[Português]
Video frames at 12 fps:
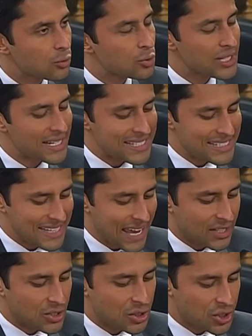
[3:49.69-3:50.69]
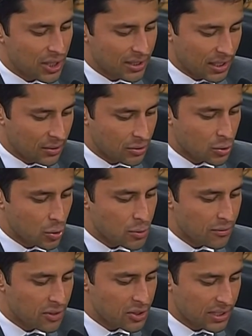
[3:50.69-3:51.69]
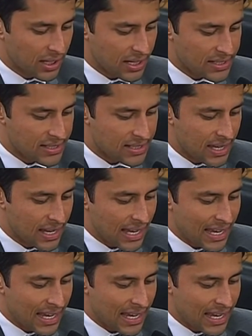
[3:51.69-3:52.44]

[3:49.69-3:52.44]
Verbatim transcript: do dia 7 de janeiro de 2023,